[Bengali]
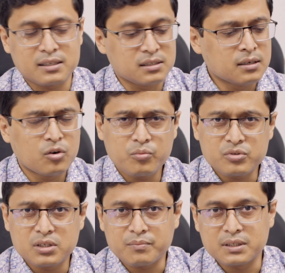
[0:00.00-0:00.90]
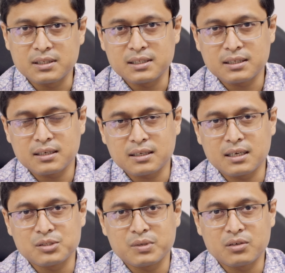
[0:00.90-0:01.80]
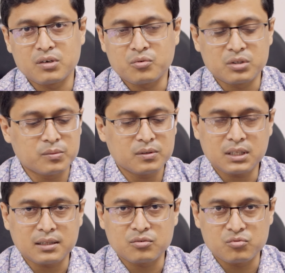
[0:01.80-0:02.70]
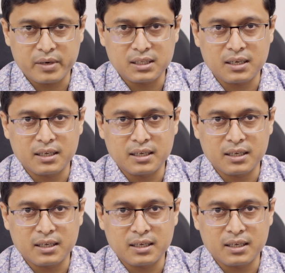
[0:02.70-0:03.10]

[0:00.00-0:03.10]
কাজ অবশ্যই আপনি লেখার কাজ বা এগুলো করতে পারেন তাতে কোনো বাধা